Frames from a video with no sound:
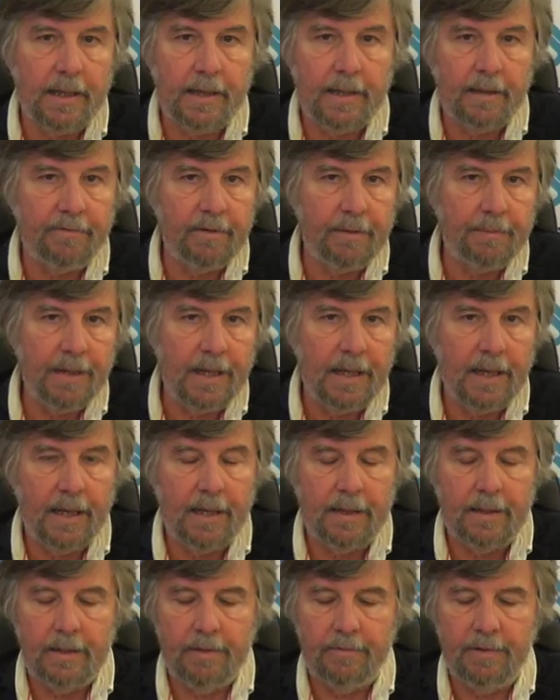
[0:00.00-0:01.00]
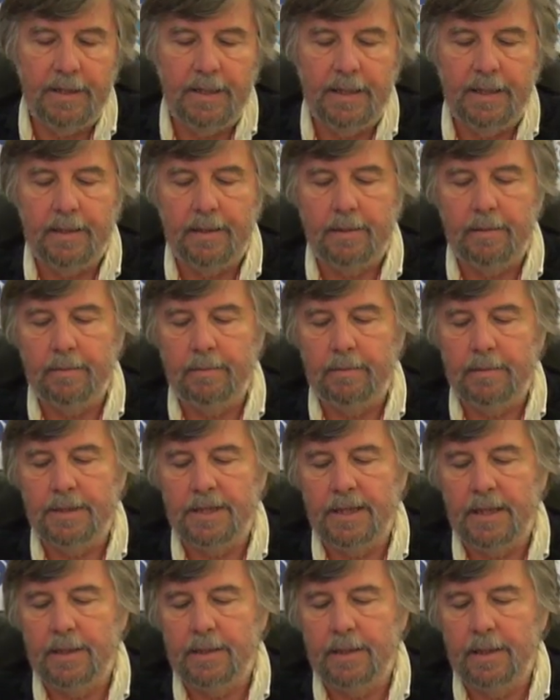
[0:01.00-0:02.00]
anche ai familiari di vederlo,
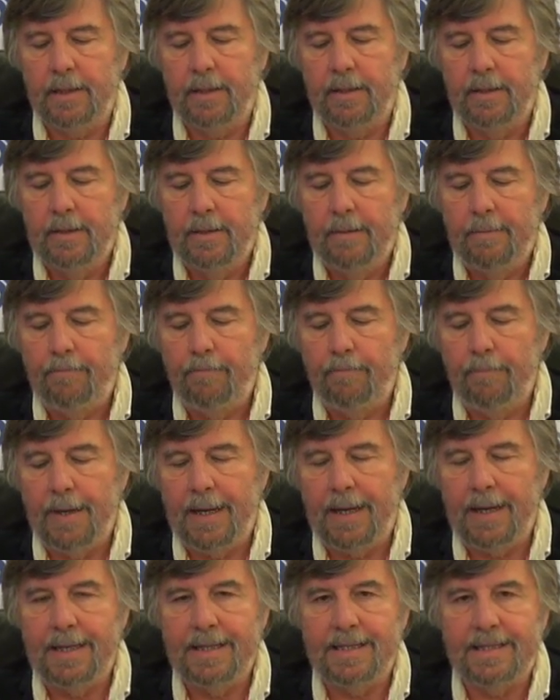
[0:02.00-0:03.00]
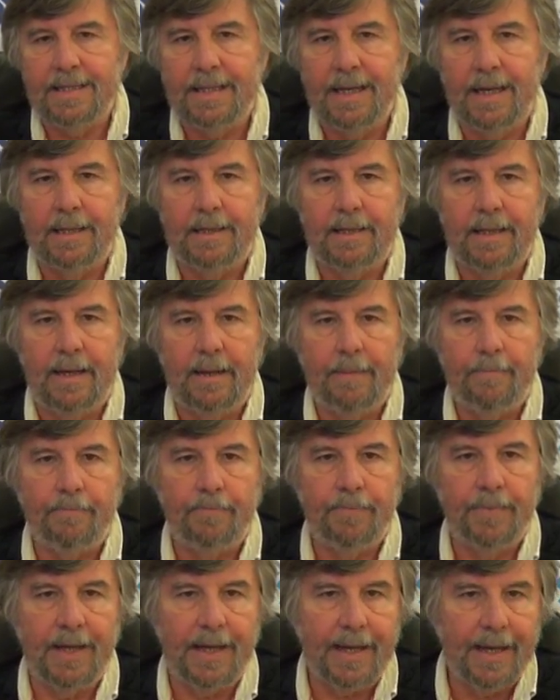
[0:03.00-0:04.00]
eccetera, ma è stata
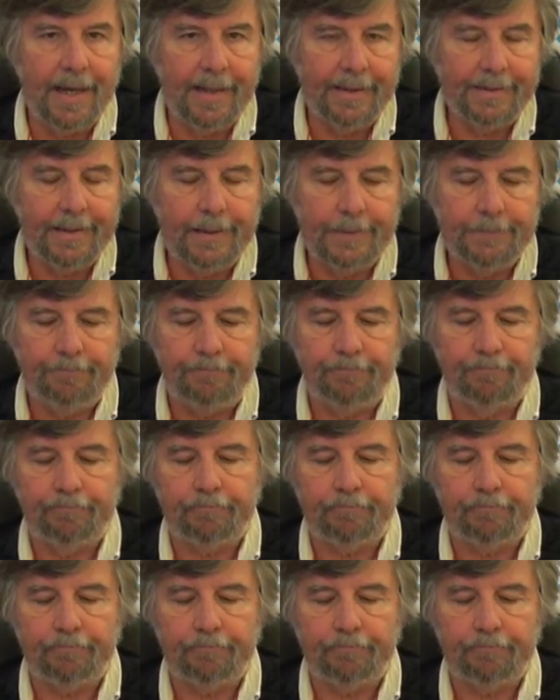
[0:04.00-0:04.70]
negata.